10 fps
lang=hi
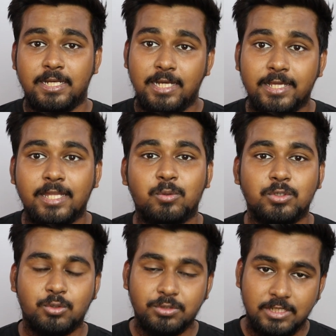से लेकिन
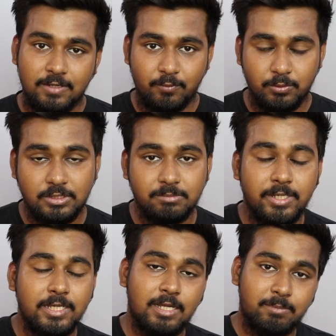कुछ कुछ ईयरफोन्स
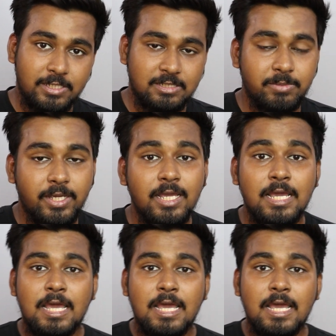में ईयरबड्स में